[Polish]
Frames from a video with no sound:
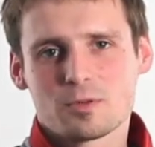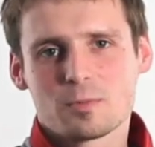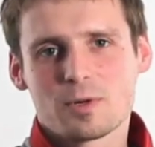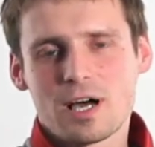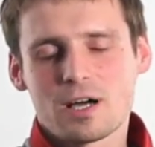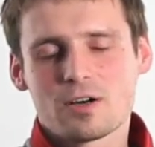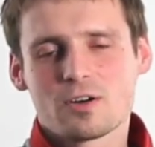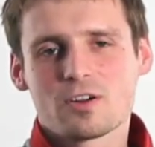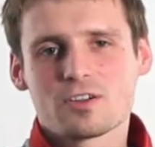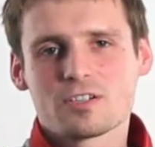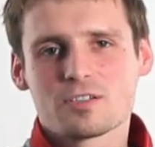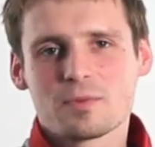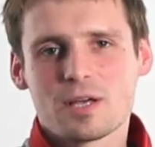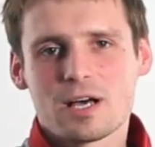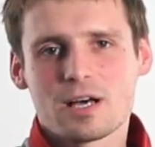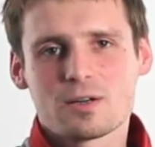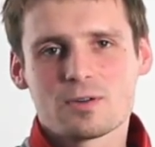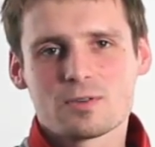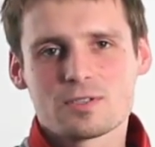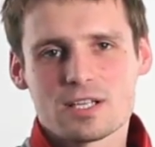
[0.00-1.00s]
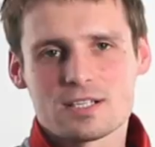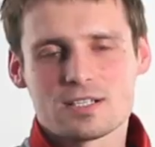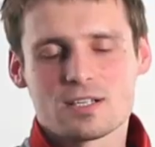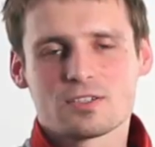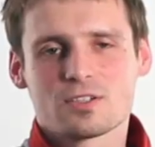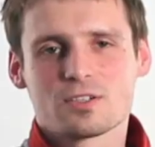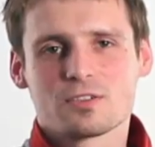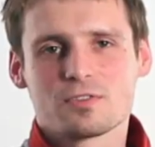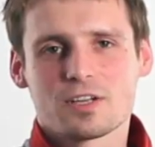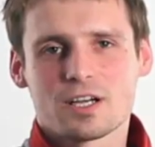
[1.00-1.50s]
braku rozmiaru
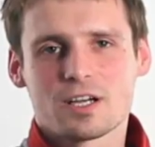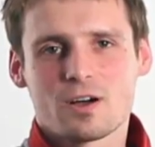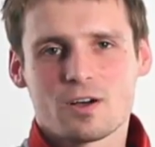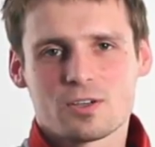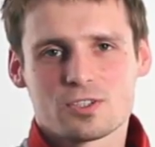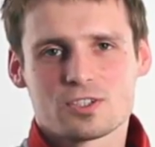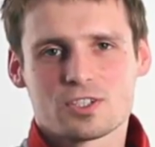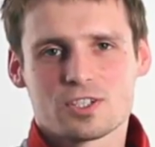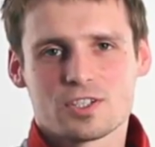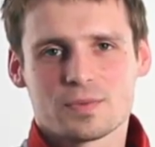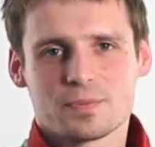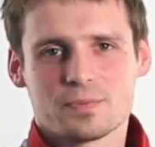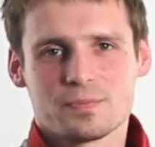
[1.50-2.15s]
zastosuj dwie kości.